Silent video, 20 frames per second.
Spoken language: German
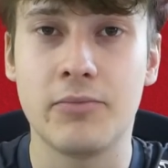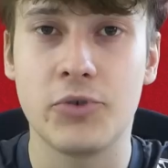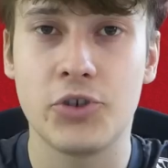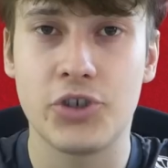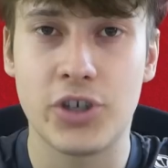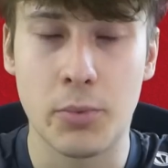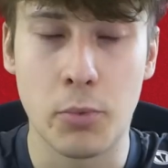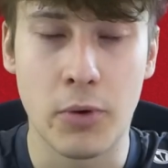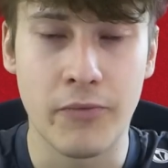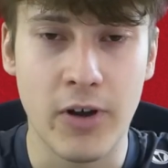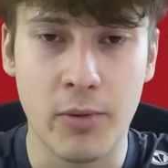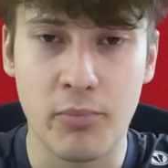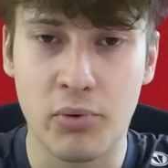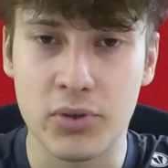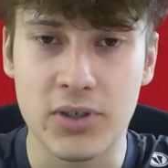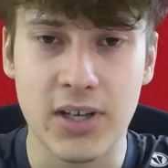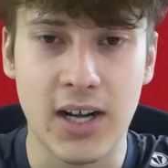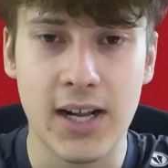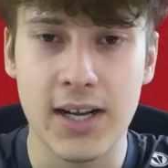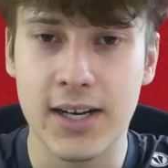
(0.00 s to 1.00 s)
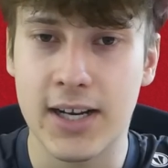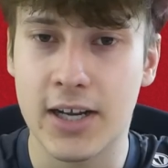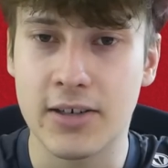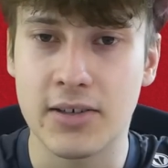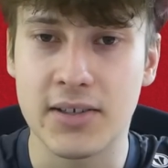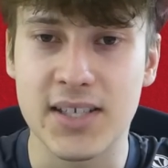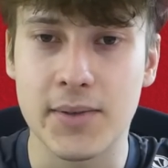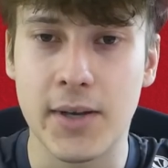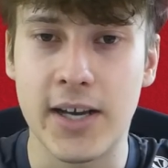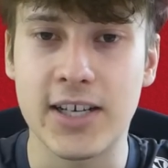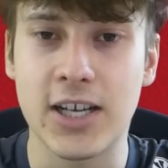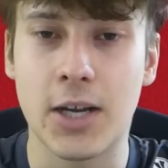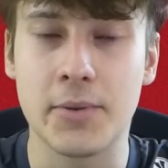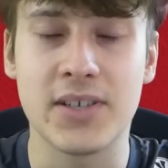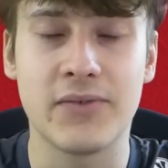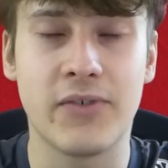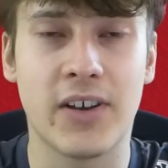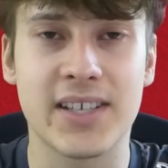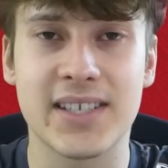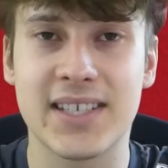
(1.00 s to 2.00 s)
Stimmung war brutal, gerade am zweiten
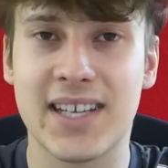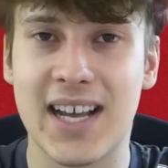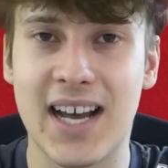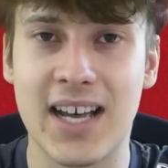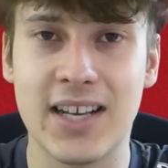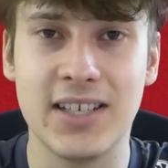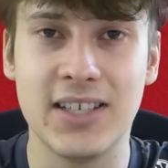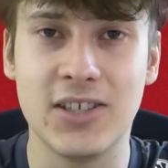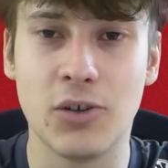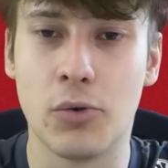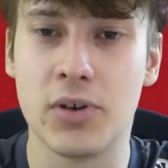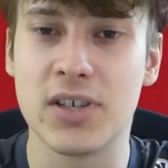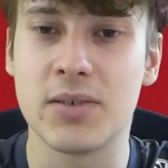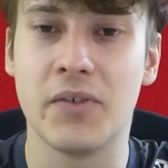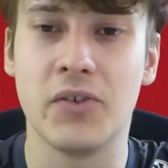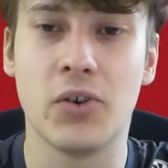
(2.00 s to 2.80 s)
Halbzeit war es grandios,